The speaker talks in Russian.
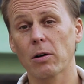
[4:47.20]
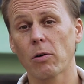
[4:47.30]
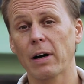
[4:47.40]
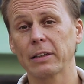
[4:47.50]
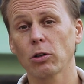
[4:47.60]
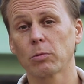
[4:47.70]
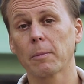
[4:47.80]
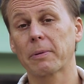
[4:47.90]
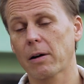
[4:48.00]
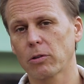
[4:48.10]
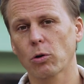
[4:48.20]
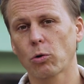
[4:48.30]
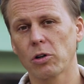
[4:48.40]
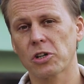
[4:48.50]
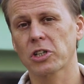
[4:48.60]
мировой войны он был правой
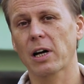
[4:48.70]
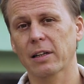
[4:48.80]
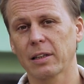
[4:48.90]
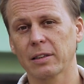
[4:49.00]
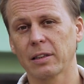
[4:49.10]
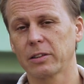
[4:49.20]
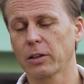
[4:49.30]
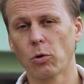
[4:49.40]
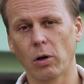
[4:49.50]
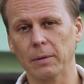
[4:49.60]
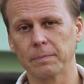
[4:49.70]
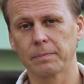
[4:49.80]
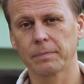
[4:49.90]
рукой Шарля де Голля.